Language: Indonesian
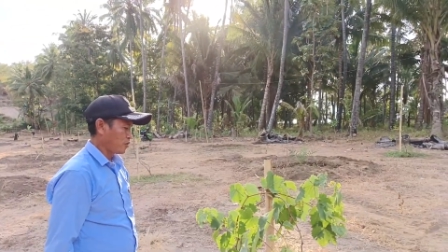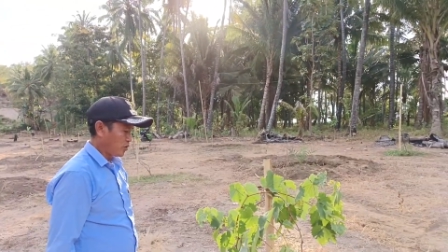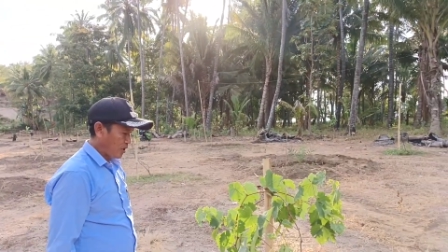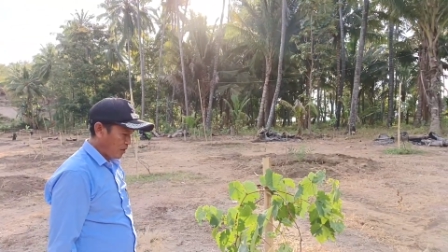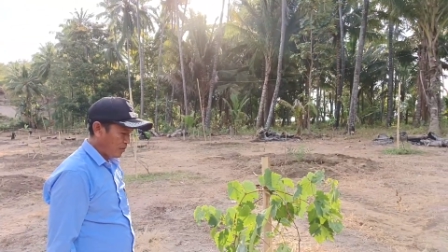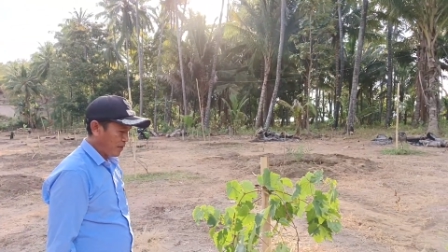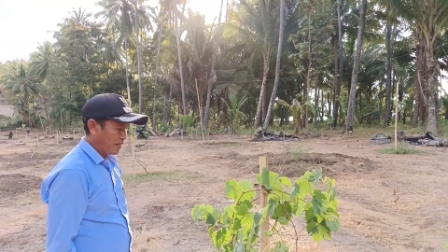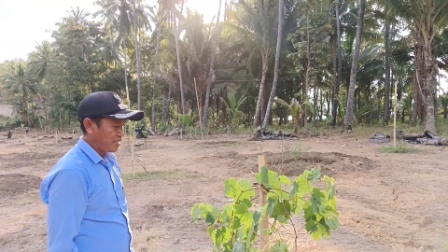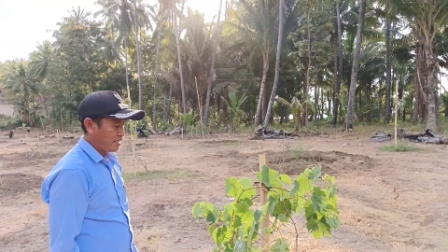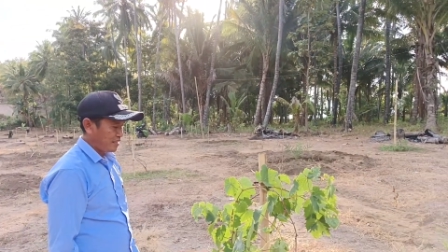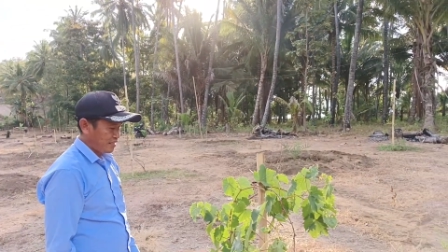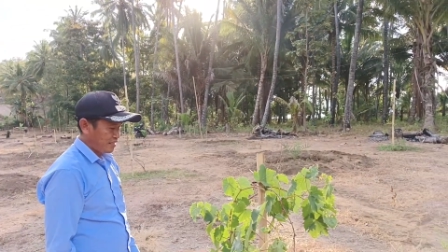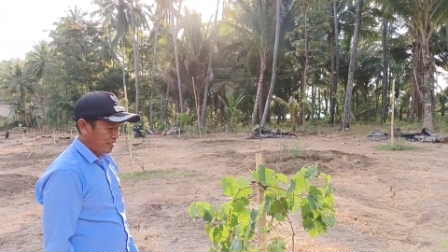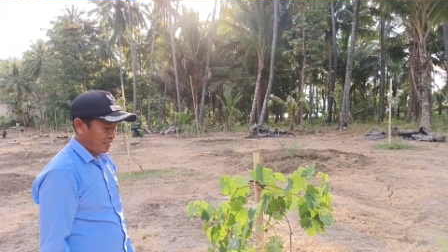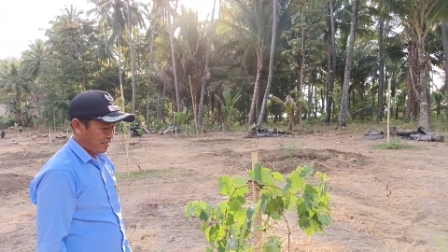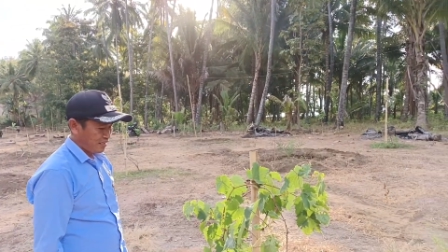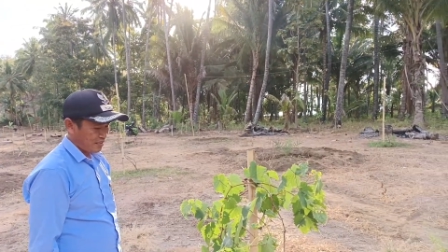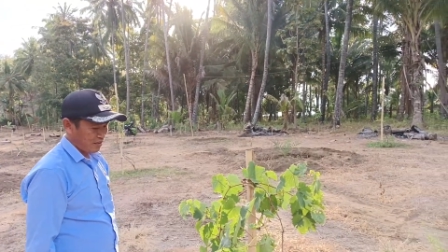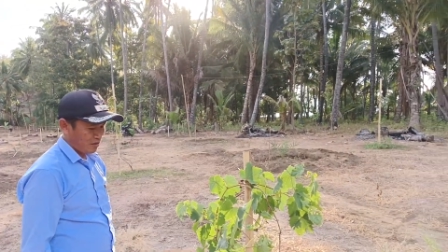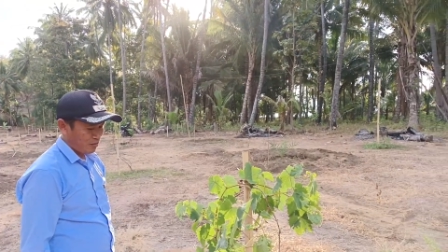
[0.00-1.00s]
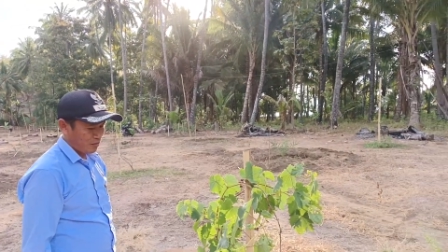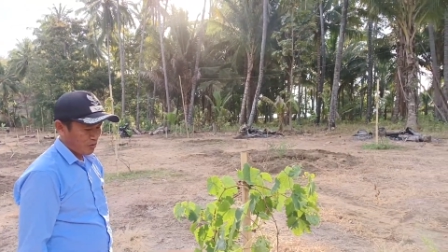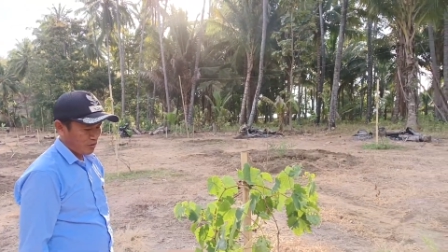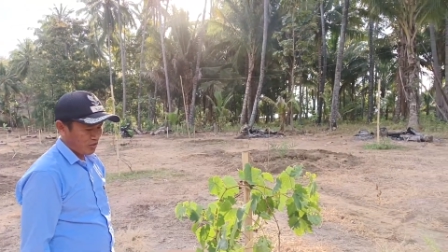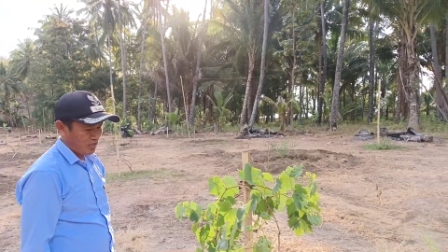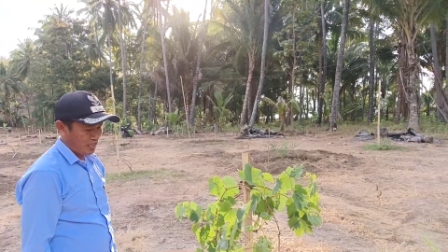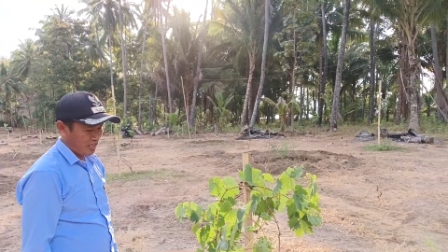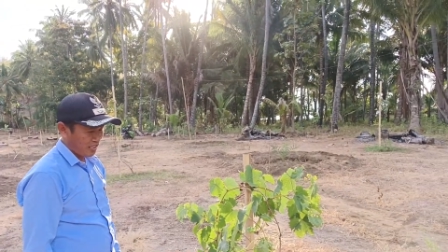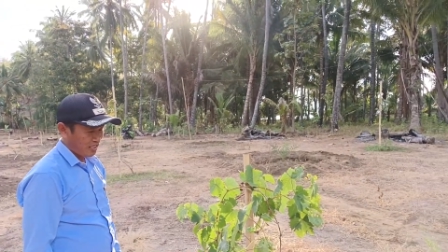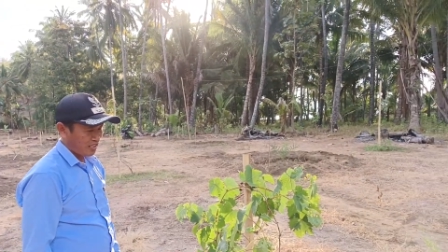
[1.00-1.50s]
sudah banyak sekarang di
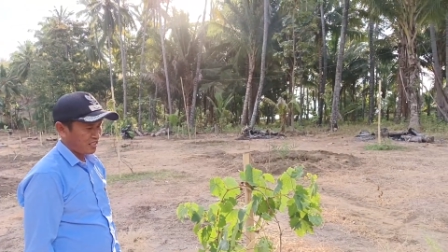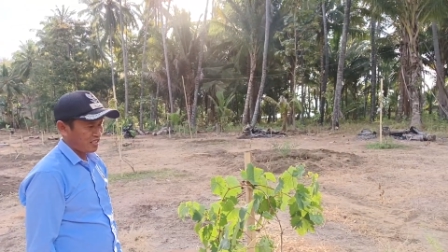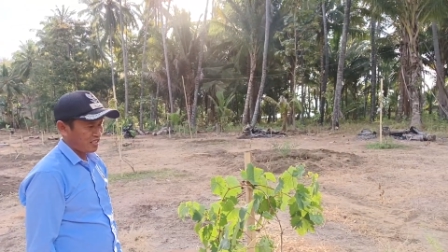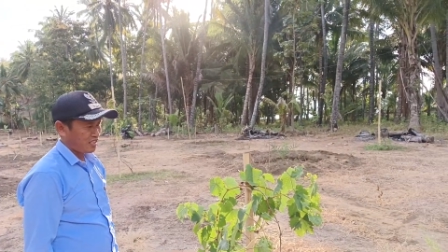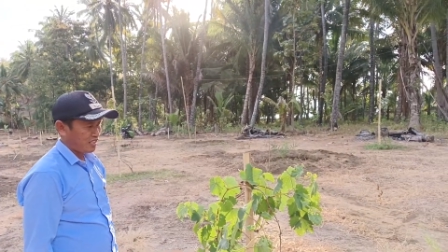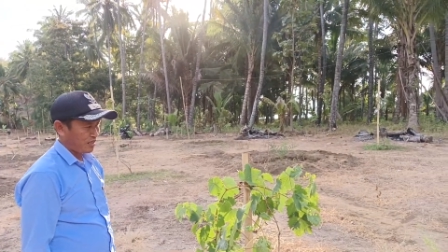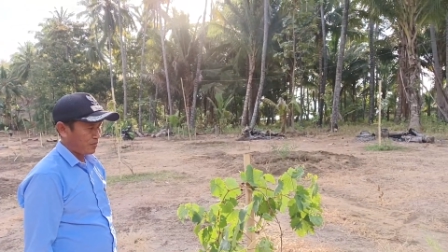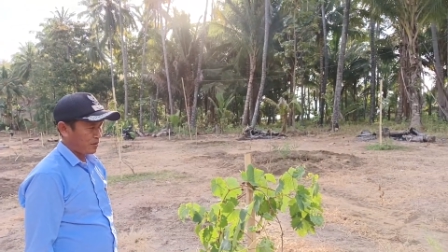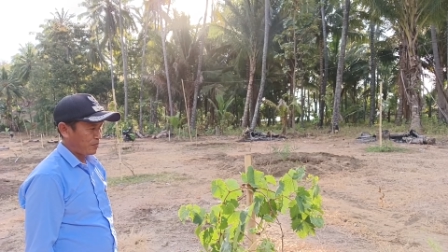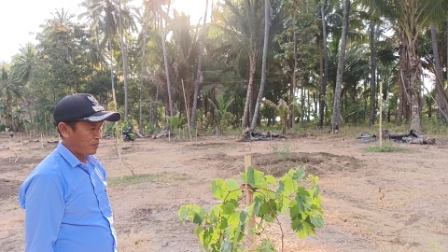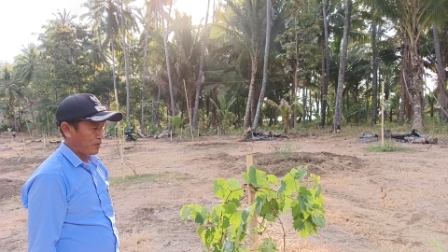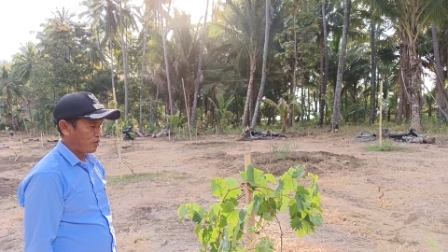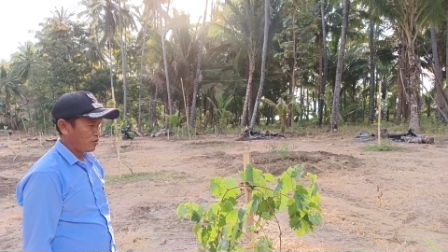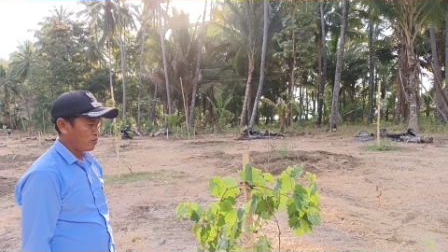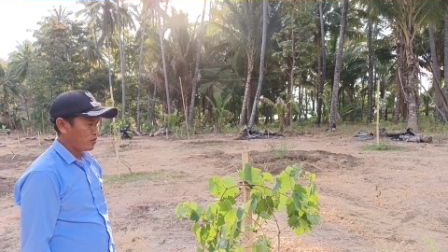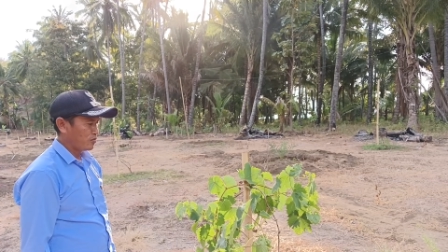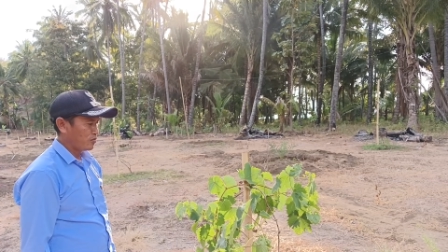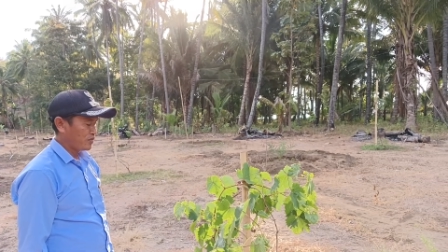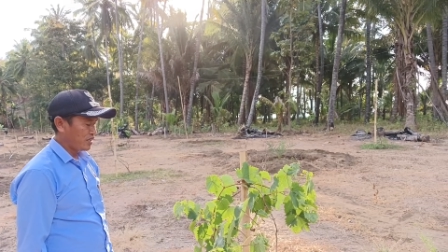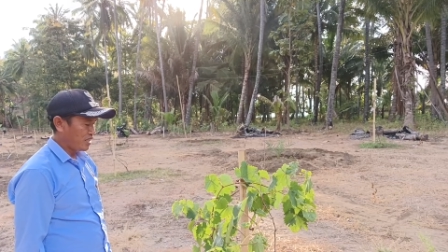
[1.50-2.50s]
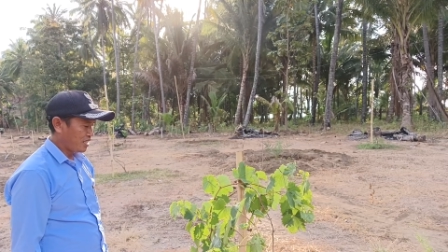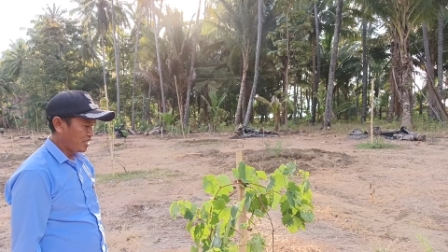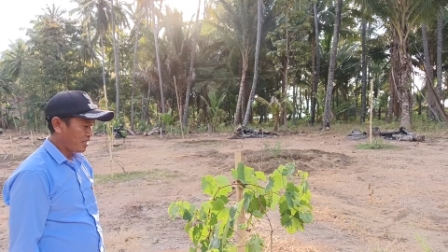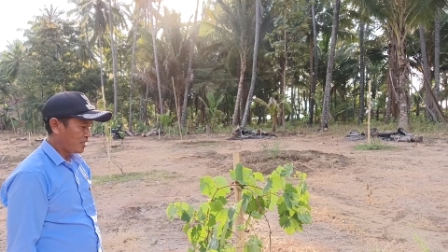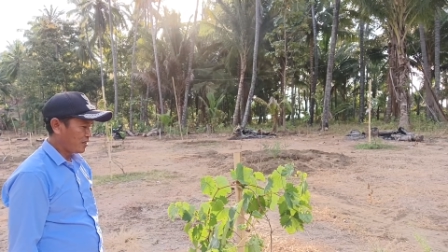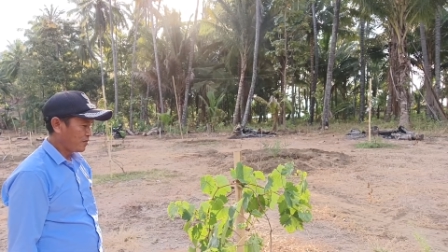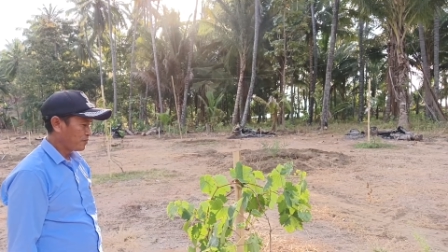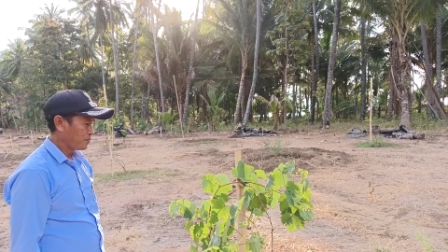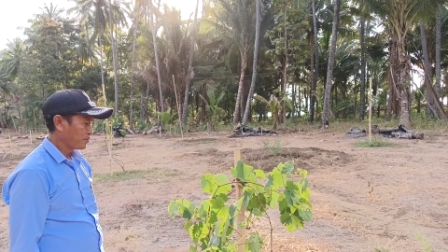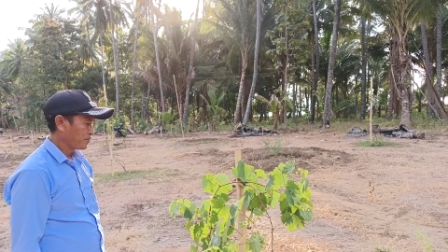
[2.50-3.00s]
Lombok Utara dan NTB pada
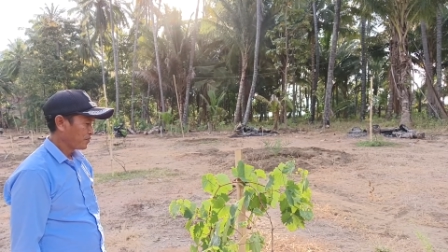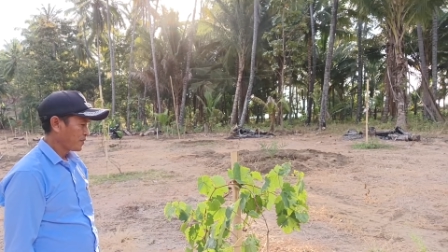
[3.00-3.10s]
umumnya